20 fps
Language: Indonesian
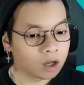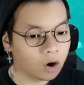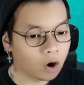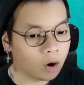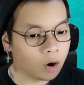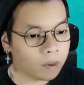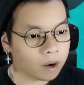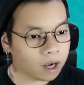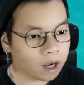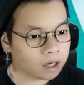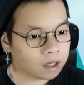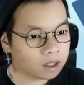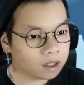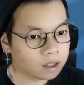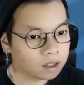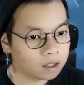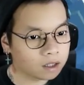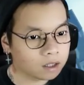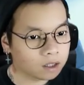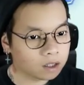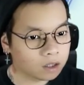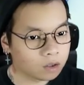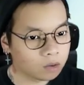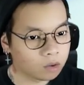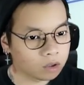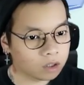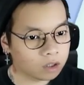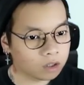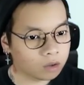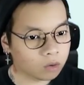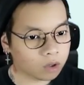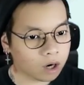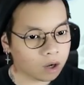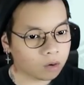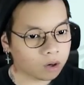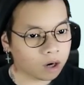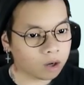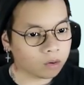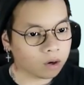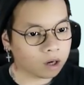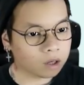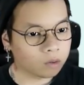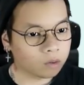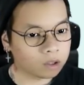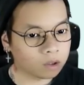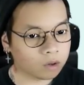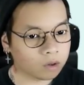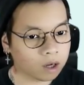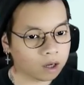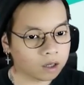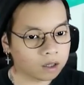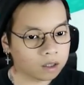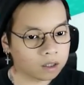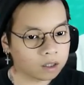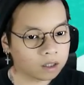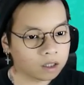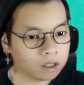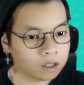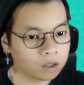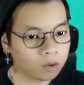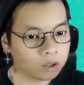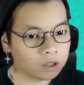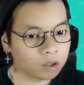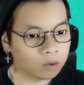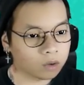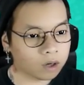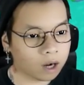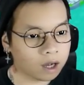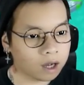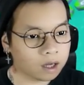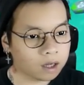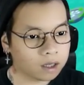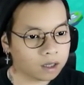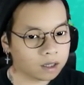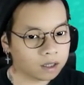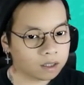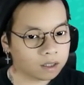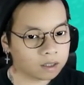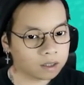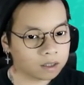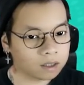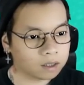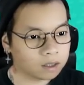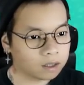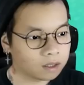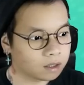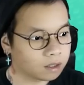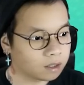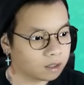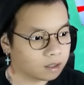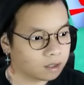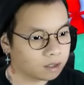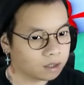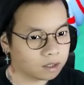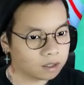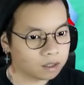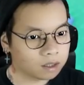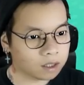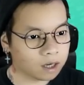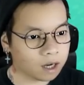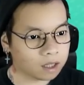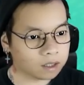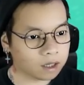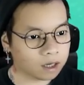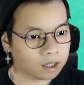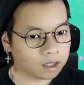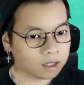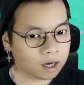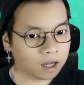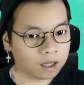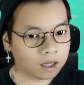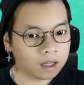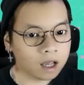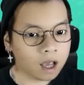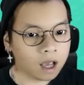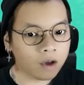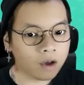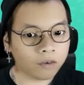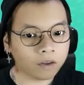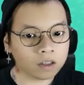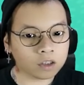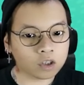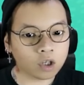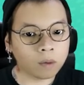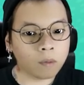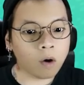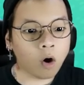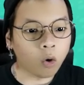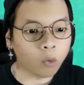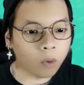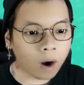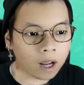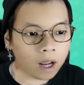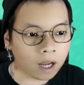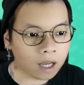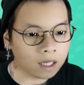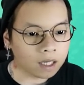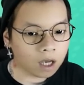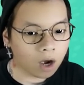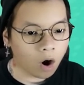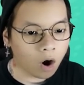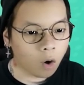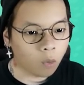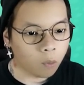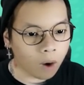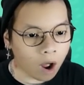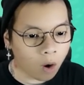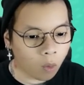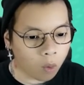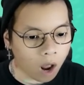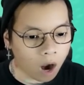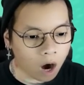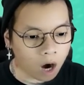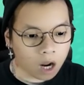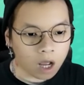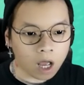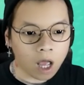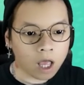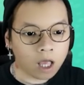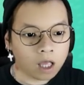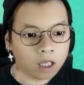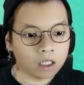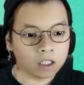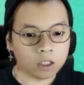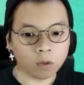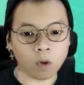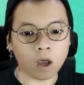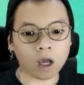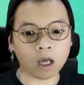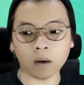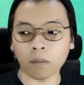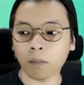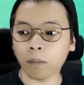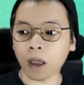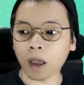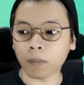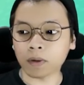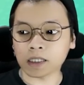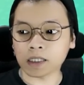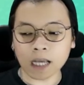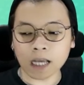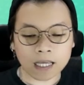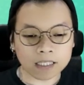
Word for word: Oh my god. Duit kurang kurang kurang, duitnya kurang. Duitnya kurang. Tenang tenang tenang. Everything is gonna be alright, guys. Alright, alright. Semua akan baik-baik saja, guys.